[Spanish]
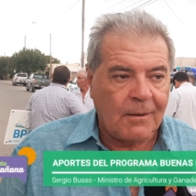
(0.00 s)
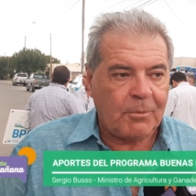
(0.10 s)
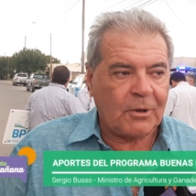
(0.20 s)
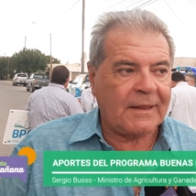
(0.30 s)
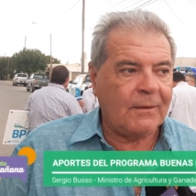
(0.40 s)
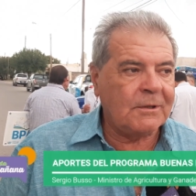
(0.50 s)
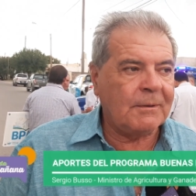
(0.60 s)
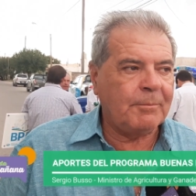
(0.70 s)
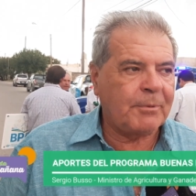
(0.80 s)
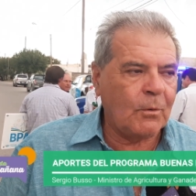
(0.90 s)
porque de
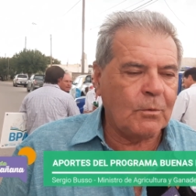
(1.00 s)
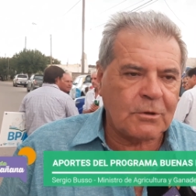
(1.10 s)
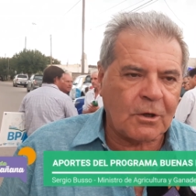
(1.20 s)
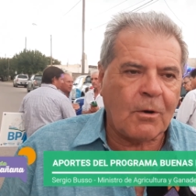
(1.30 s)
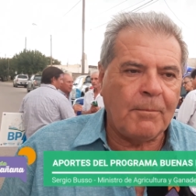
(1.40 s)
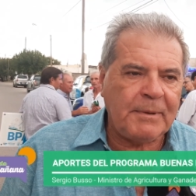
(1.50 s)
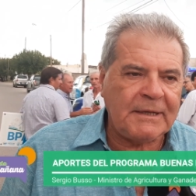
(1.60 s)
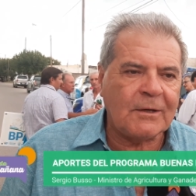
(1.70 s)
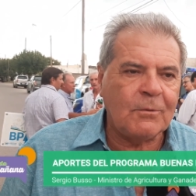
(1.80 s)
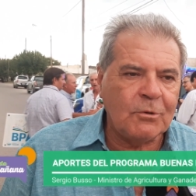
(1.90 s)
último el productor
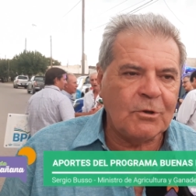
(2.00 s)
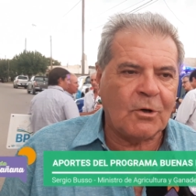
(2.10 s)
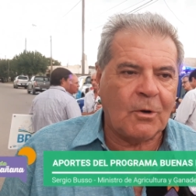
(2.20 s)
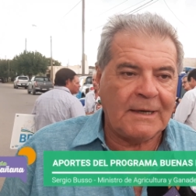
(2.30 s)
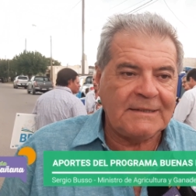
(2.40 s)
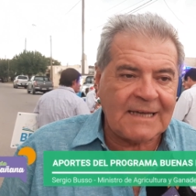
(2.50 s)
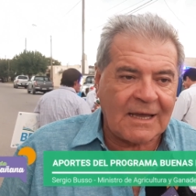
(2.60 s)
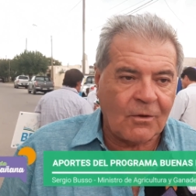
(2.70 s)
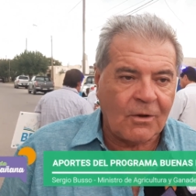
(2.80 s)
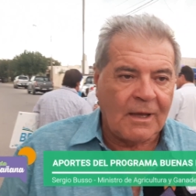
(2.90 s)
compite en un mundo
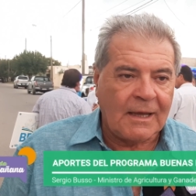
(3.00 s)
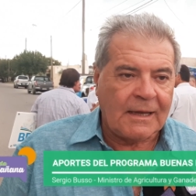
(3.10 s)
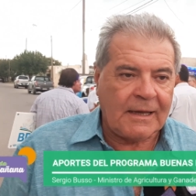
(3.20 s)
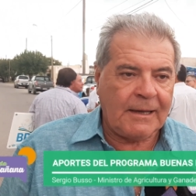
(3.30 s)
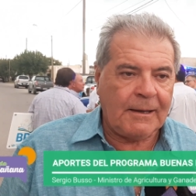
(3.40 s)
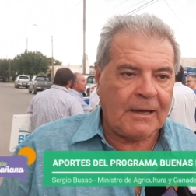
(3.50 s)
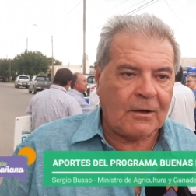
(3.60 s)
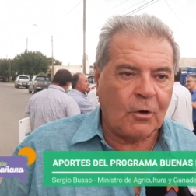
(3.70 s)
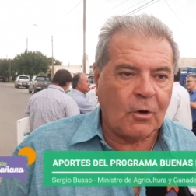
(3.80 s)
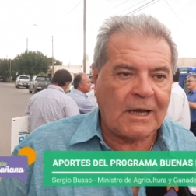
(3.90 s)
globalizado, eh,
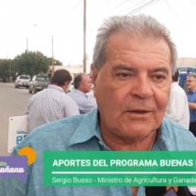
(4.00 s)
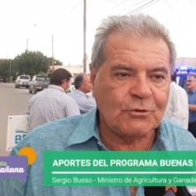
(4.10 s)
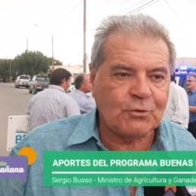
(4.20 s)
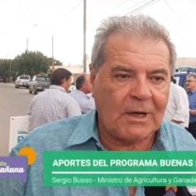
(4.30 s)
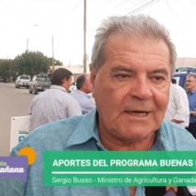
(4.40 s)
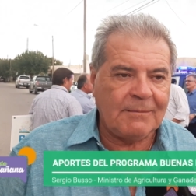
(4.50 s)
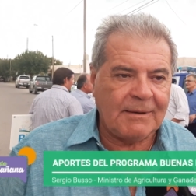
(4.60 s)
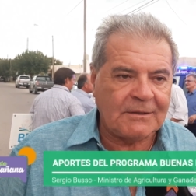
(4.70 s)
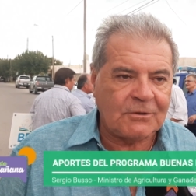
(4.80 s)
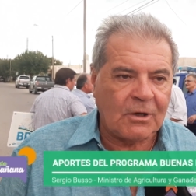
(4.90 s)
colocando sus
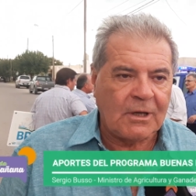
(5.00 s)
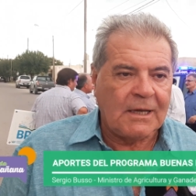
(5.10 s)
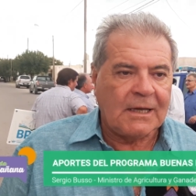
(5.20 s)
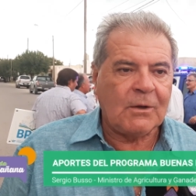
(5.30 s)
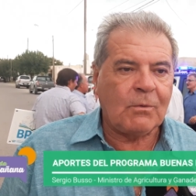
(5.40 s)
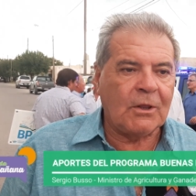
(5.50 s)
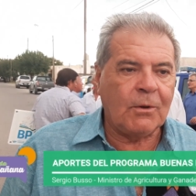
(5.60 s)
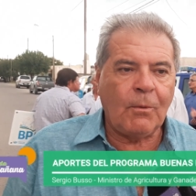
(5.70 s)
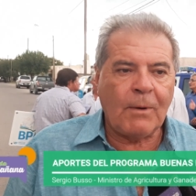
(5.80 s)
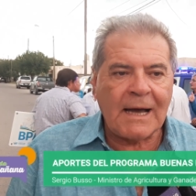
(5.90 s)
alimentos. Y
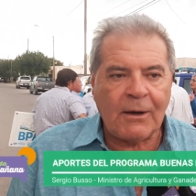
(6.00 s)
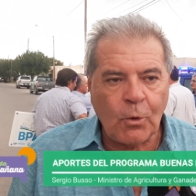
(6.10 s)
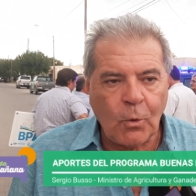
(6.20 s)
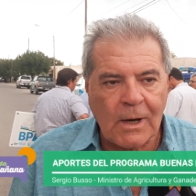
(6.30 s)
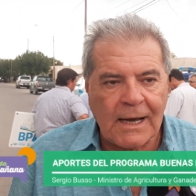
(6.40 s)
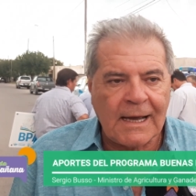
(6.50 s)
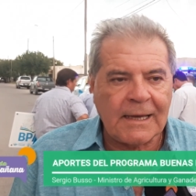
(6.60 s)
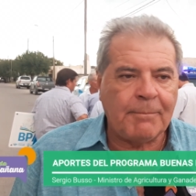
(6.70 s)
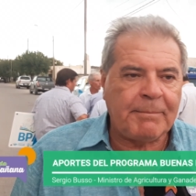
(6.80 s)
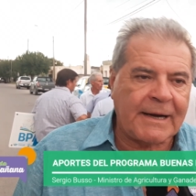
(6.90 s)
cuando vos vas a
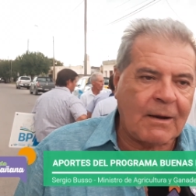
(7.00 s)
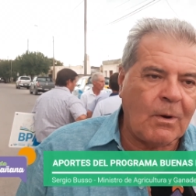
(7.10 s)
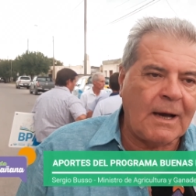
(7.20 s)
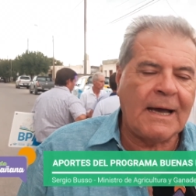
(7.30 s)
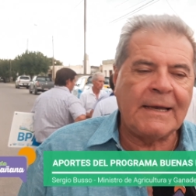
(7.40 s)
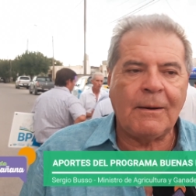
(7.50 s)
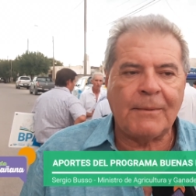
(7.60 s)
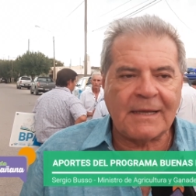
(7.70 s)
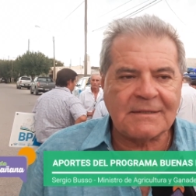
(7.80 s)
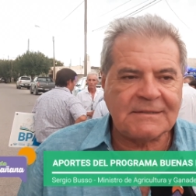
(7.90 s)
Uruguay, a Paraguay, a
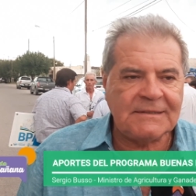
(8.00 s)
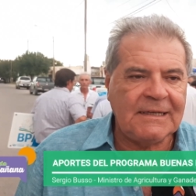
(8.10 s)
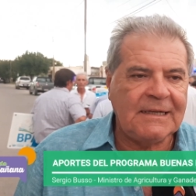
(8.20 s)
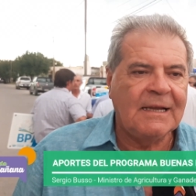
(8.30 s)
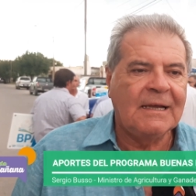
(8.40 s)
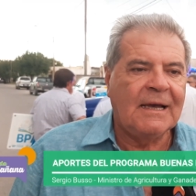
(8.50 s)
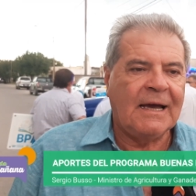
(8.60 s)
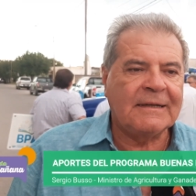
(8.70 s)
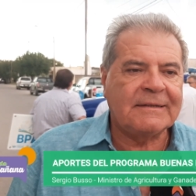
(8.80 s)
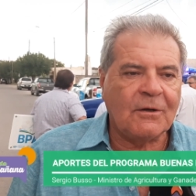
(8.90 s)
Brasil,
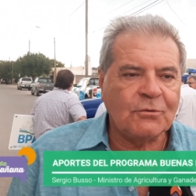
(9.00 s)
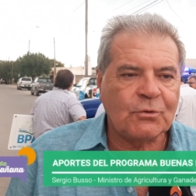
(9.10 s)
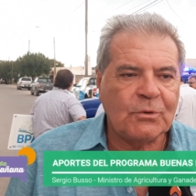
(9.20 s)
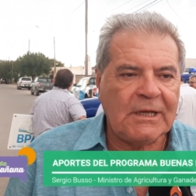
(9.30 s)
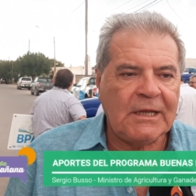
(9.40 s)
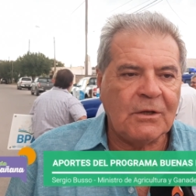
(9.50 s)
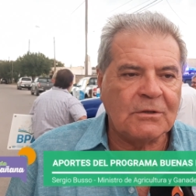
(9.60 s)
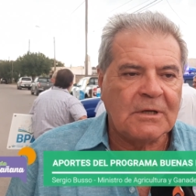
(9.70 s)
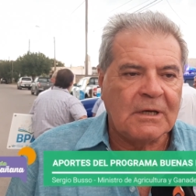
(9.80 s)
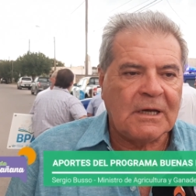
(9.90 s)
a Estados
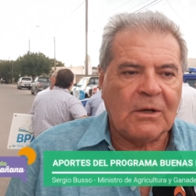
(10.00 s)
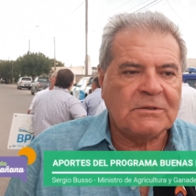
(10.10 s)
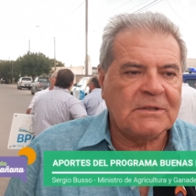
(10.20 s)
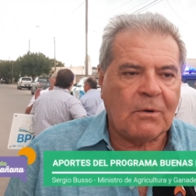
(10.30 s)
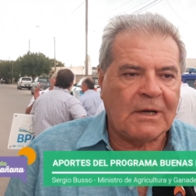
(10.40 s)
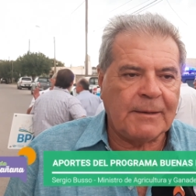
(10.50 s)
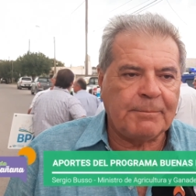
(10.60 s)
Unidos, inclusive cualquier